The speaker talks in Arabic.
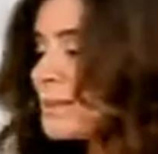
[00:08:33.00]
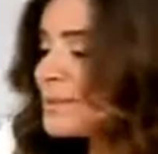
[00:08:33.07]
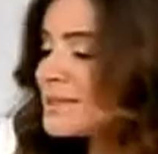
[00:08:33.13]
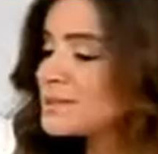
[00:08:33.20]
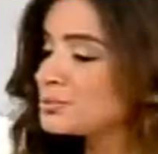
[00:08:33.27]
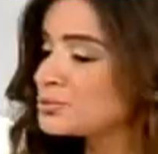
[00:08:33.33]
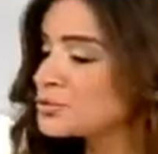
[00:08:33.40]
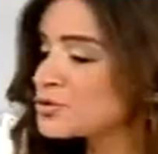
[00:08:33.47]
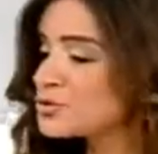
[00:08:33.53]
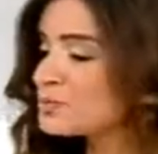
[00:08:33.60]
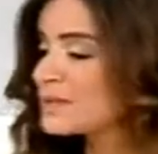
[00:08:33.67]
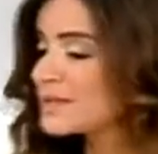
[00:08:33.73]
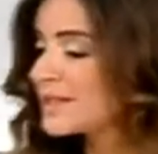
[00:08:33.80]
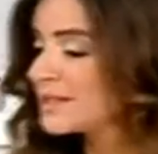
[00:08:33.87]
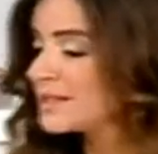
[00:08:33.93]
مزبوط
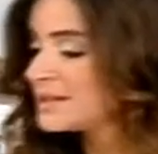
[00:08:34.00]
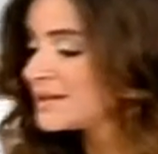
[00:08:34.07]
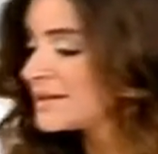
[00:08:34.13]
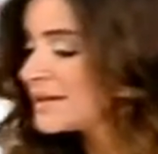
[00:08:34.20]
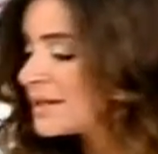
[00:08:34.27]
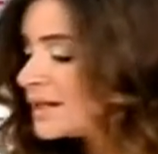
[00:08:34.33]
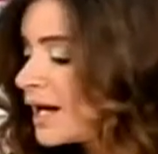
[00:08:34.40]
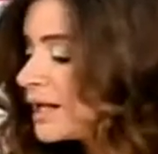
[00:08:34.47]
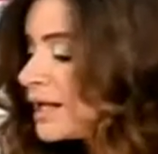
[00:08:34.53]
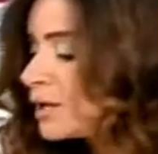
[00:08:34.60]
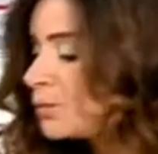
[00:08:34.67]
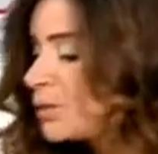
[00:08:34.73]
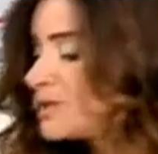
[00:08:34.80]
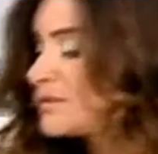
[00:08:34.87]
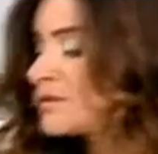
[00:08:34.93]
بدنا ننتقل على
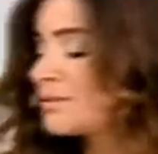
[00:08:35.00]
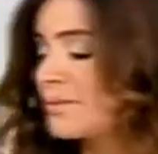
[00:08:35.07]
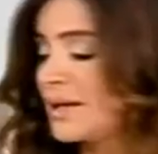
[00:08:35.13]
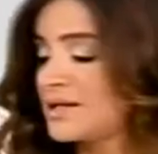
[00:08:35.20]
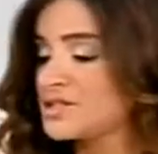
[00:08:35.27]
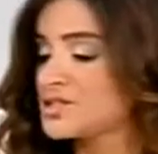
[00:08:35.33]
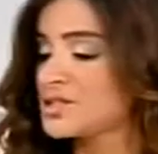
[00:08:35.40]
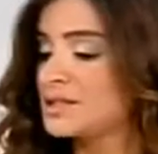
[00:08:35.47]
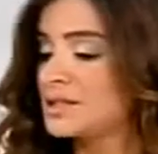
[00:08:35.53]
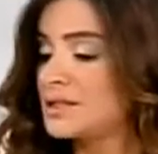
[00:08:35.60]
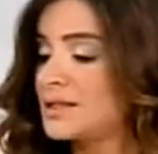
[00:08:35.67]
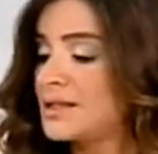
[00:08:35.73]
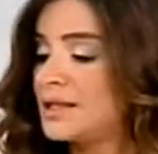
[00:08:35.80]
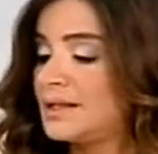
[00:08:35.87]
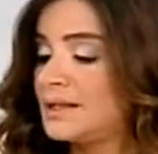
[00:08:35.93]
الوندر
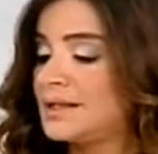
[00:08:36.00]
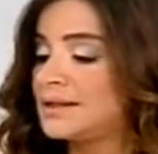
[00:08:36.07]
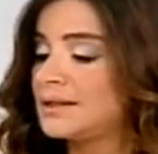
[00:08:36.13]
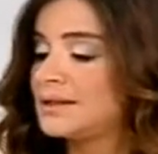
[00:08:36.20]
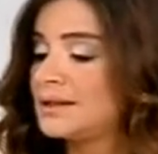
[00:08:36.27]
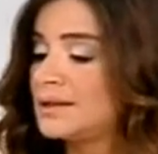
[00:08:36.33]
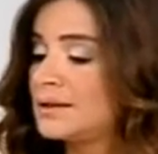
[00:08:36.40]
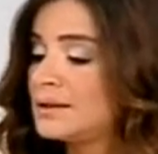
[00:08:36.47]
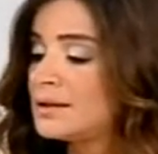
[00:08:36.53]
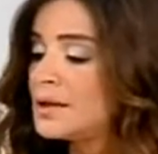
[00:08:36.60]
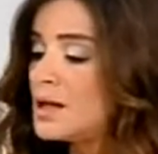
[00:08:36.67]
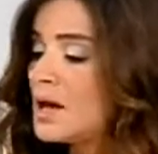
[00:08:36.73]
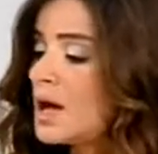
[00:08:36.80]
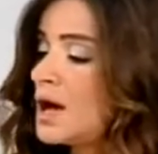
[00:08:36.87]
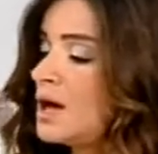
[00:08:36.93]
ماجيك يلي هي
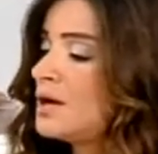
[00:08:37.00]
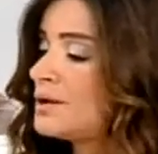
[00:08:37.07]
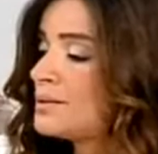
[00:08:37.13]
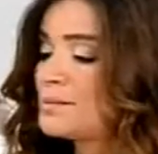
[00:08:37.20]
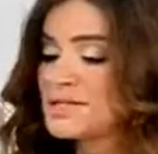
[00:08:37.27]
آه،